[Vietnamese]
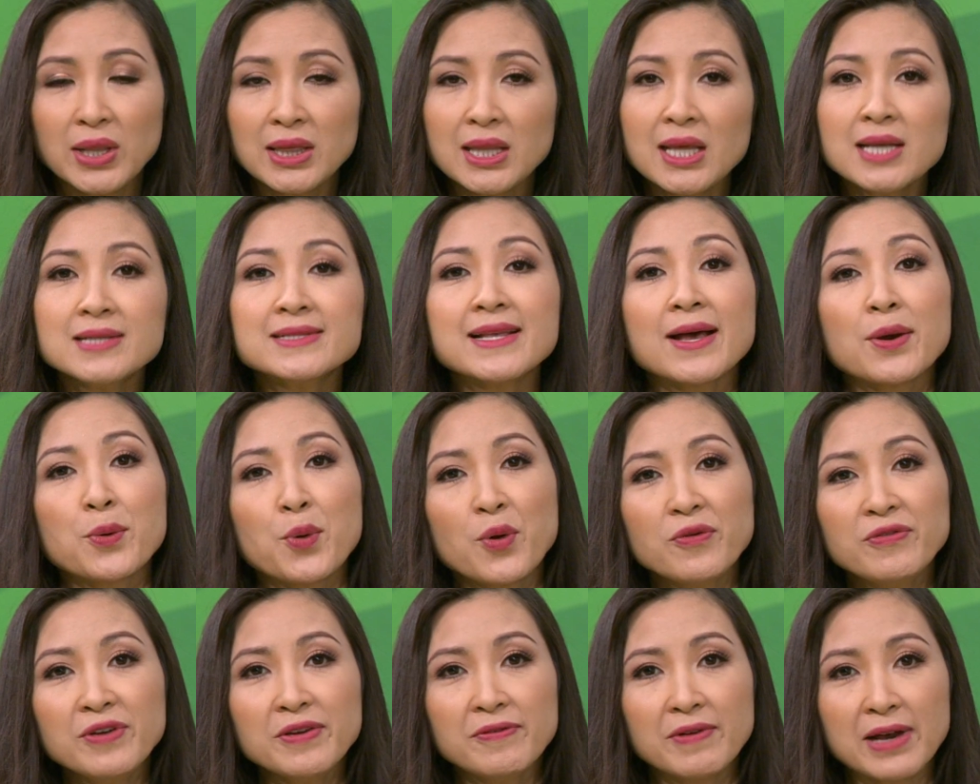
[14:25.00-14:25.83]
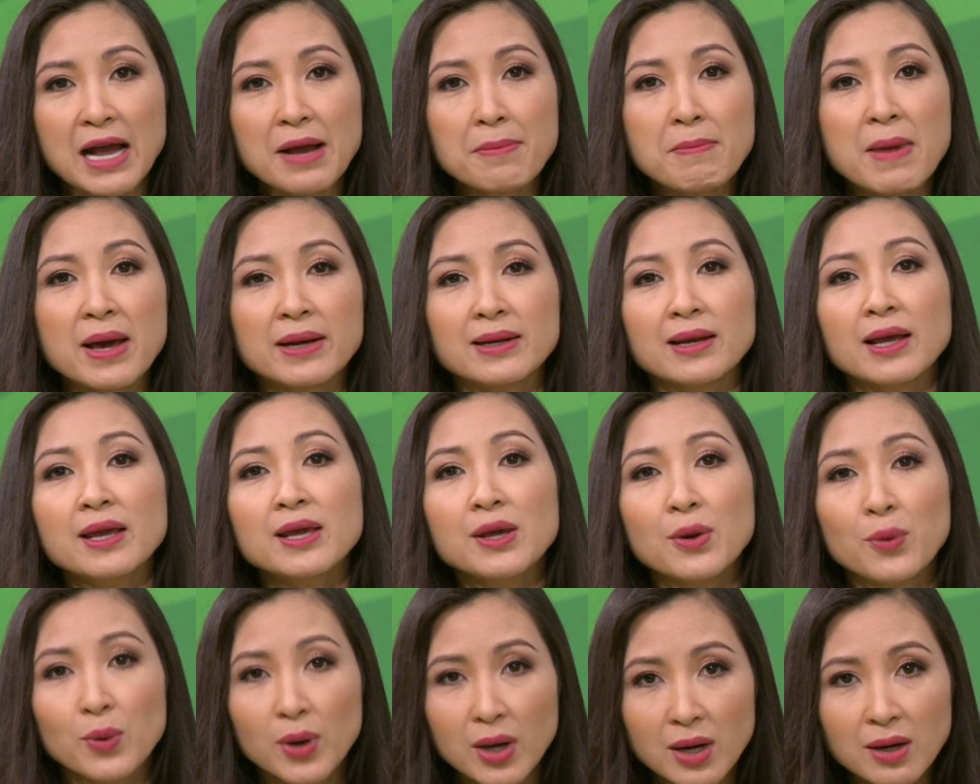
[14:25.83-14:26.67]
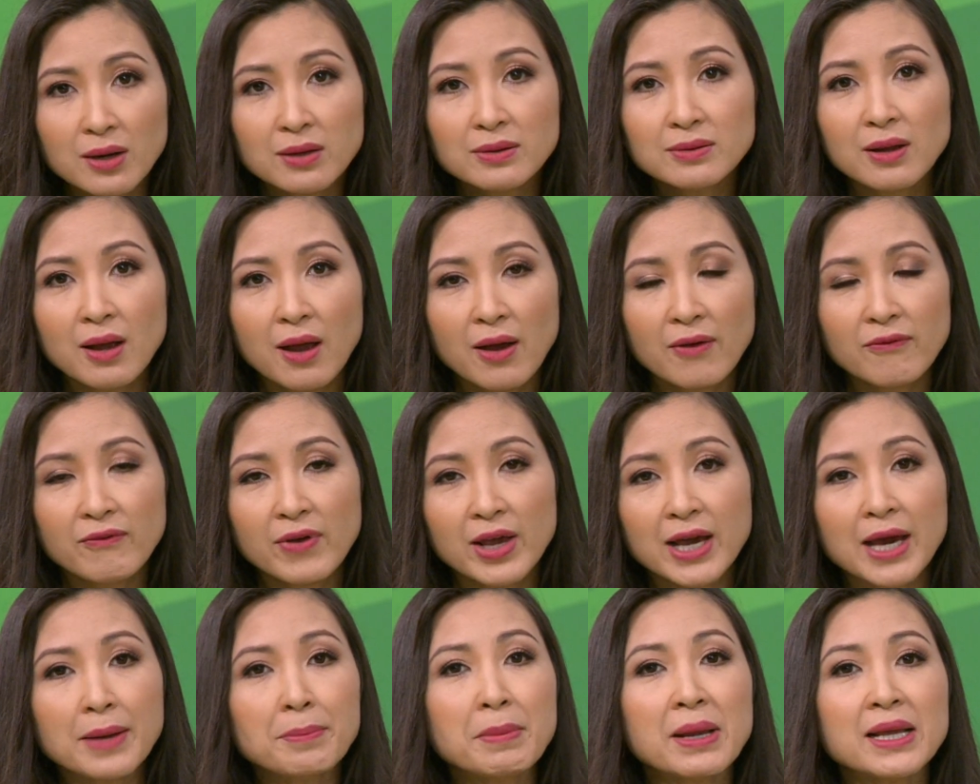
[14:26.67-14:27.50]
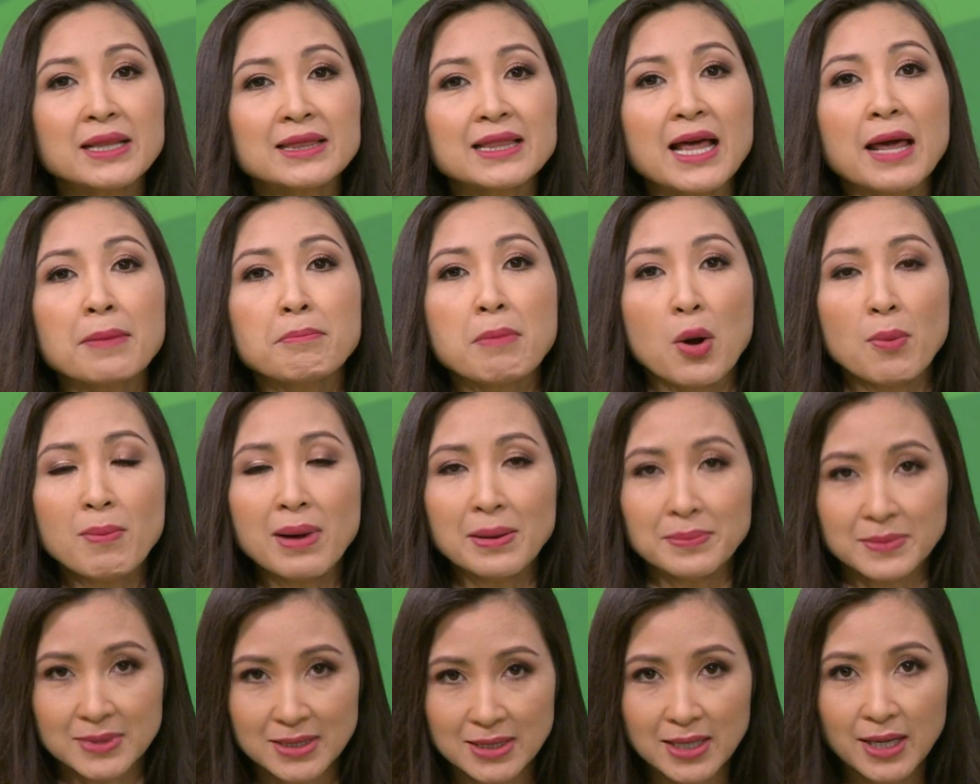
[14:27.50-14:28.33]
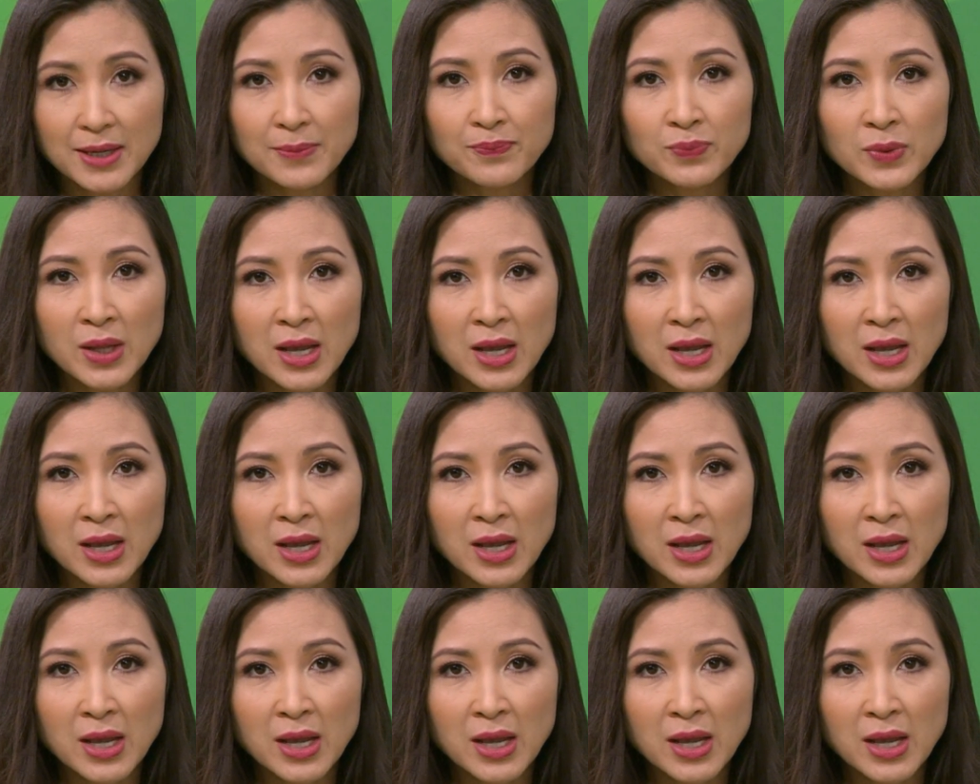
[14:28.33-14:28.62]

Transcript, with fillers: tin rằng quý vị và các bạn đã hiểu hơn về căn bệnh tan máu bẩm sinh